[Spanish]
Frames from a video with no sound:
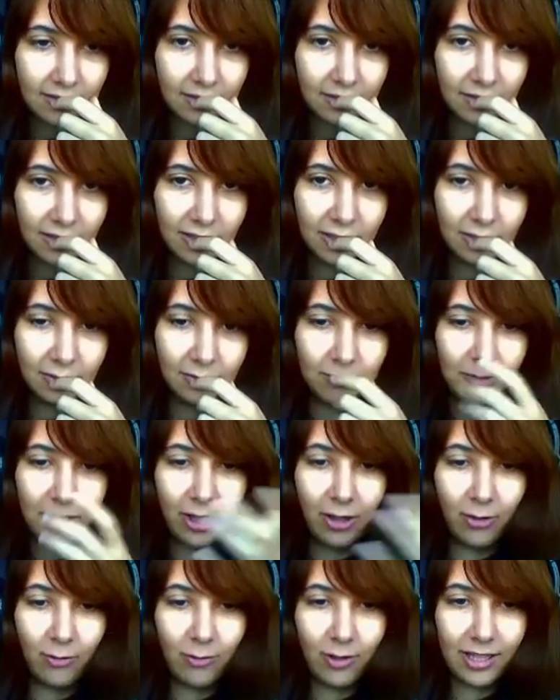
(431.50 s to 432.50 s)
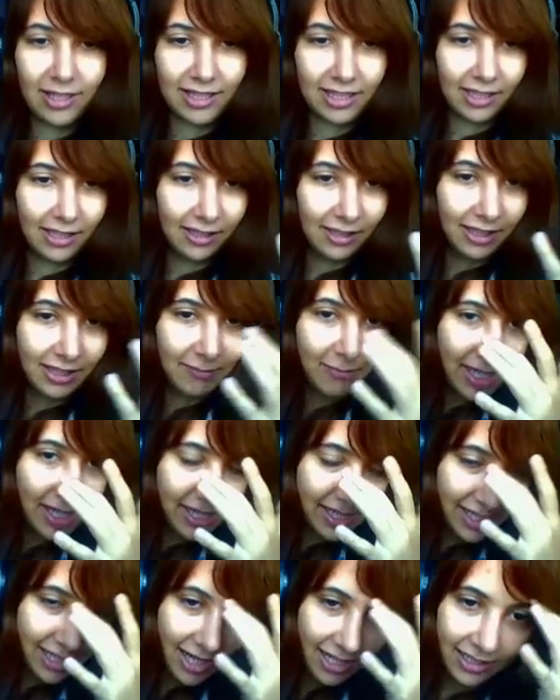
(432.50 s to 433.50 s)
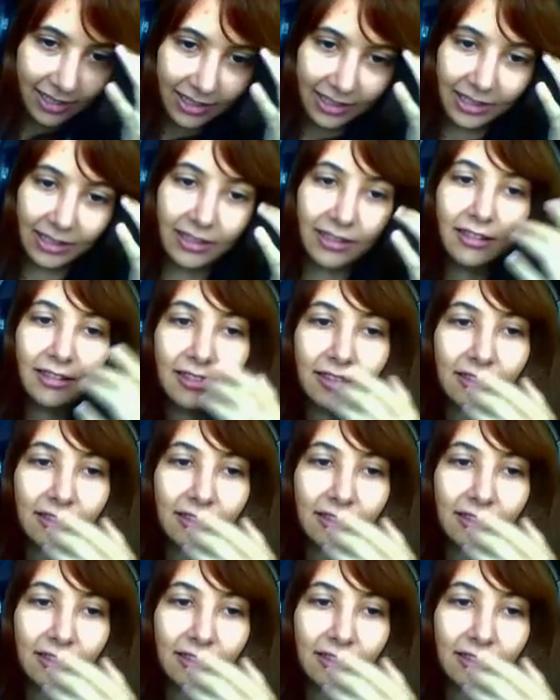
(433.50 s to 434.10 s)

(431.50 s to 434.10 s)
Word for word: Dios mío, Duessel, qué masacre.